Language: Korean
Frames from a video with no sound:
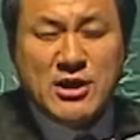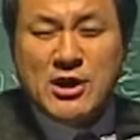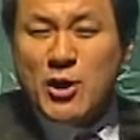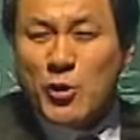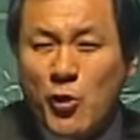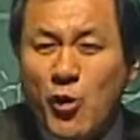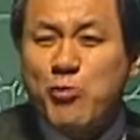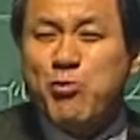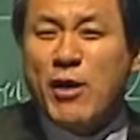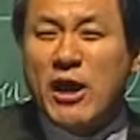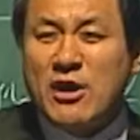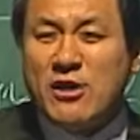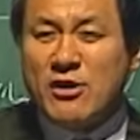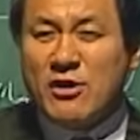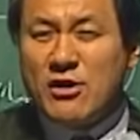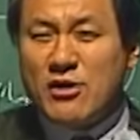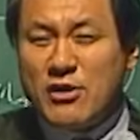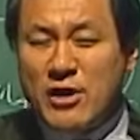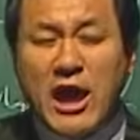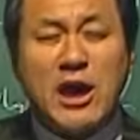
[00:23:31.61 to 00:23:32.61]

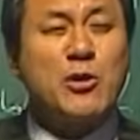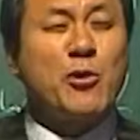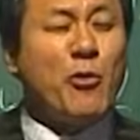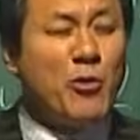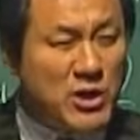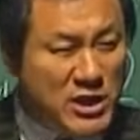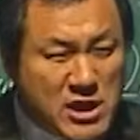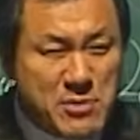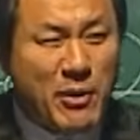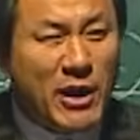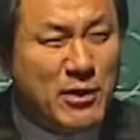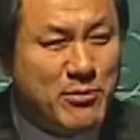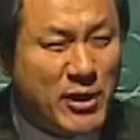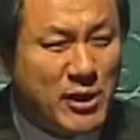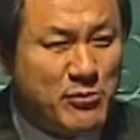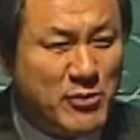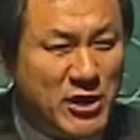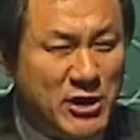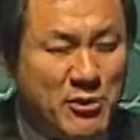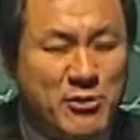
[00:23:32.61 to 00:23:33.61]
록펠러의 교인이
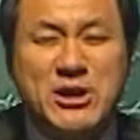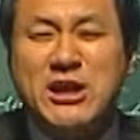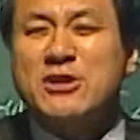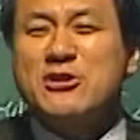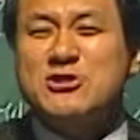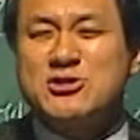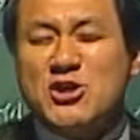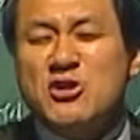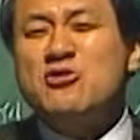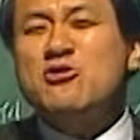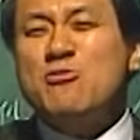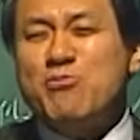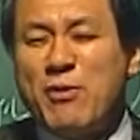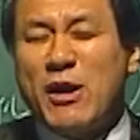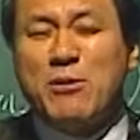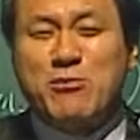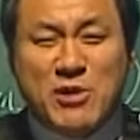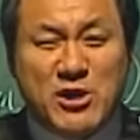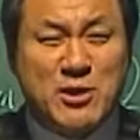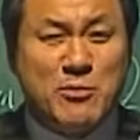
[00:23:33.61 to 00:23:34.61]
800명이요. 그래서
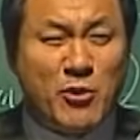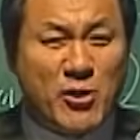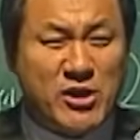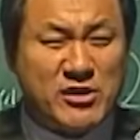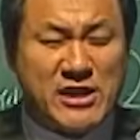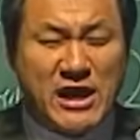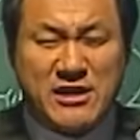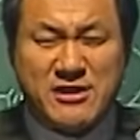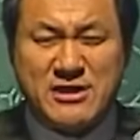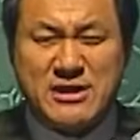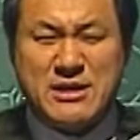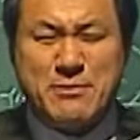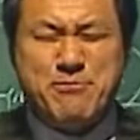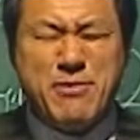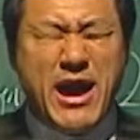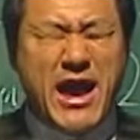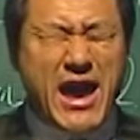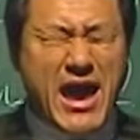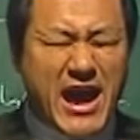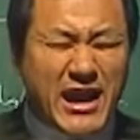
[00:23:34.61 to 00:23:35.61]
1600명이 모였다는 거예요.
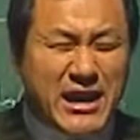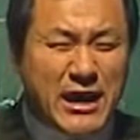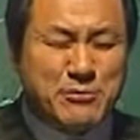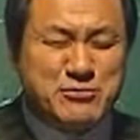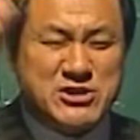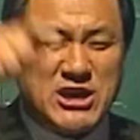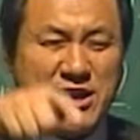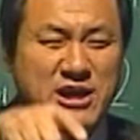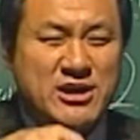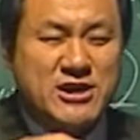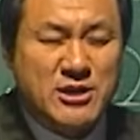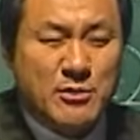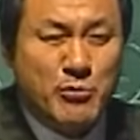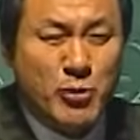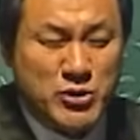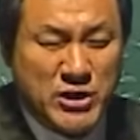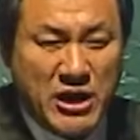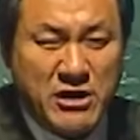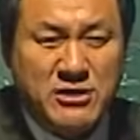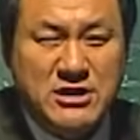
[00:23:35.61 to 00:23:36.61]
맨 앞자리. 그럼
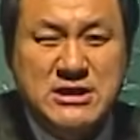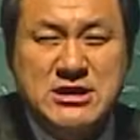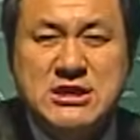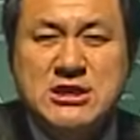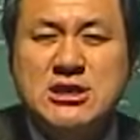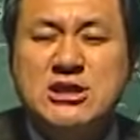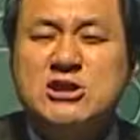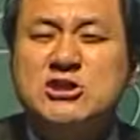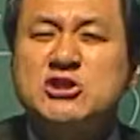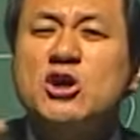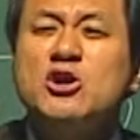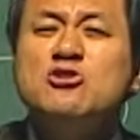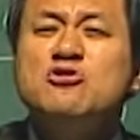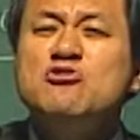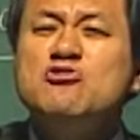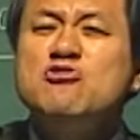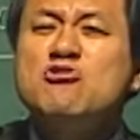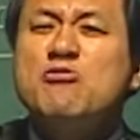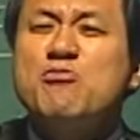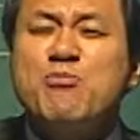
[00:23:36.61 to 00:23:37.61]
보세요.
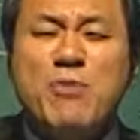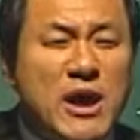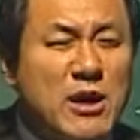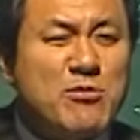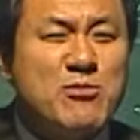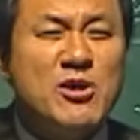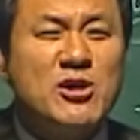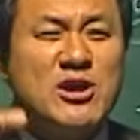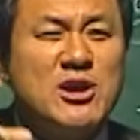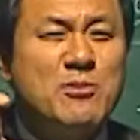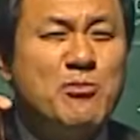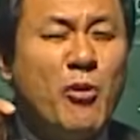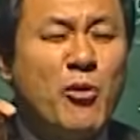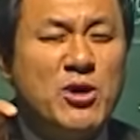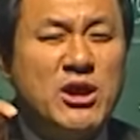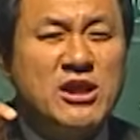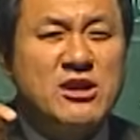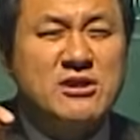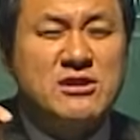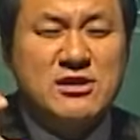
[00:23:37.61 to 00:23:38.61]
1600명이
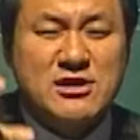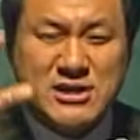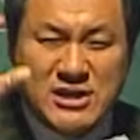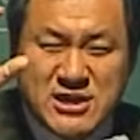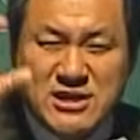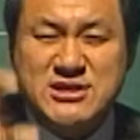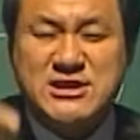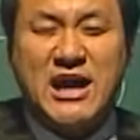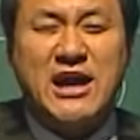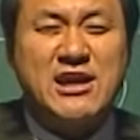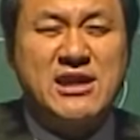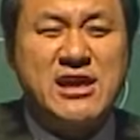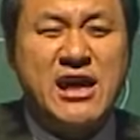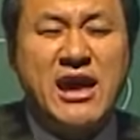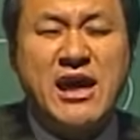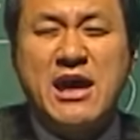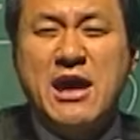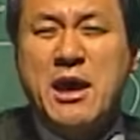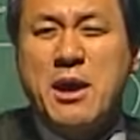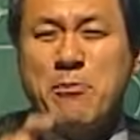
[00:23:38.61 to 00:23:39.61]
모이는 그 자리에
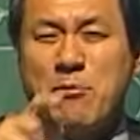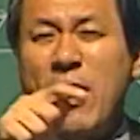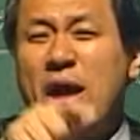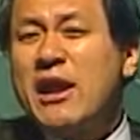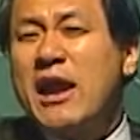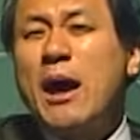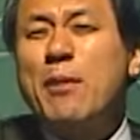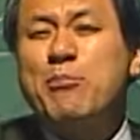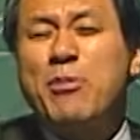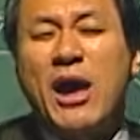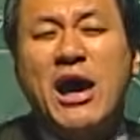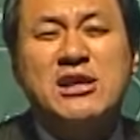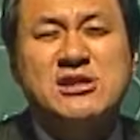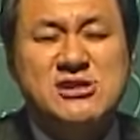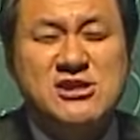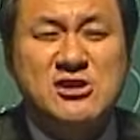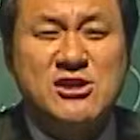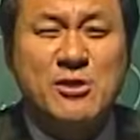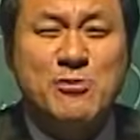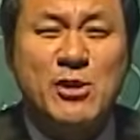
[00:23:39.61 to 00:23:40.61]
맨 앞에
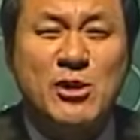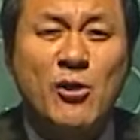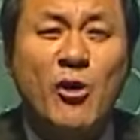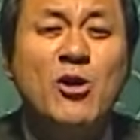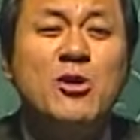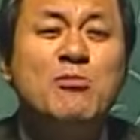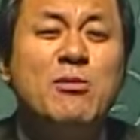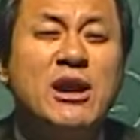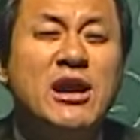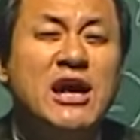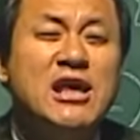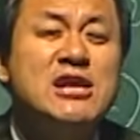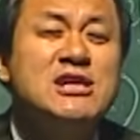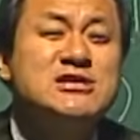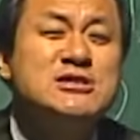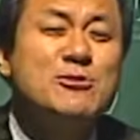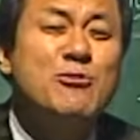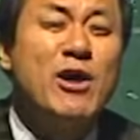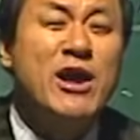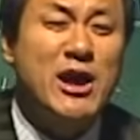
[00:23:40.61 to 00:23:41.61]
앉으려면 얼마나
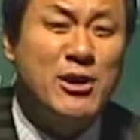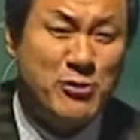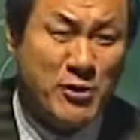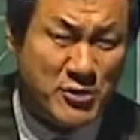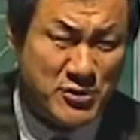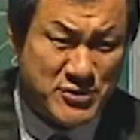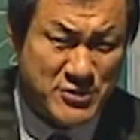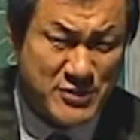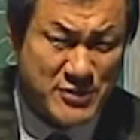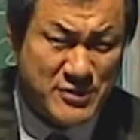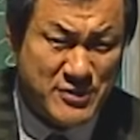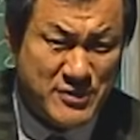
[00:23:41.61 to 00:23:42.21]
일찍 와야 되겠어.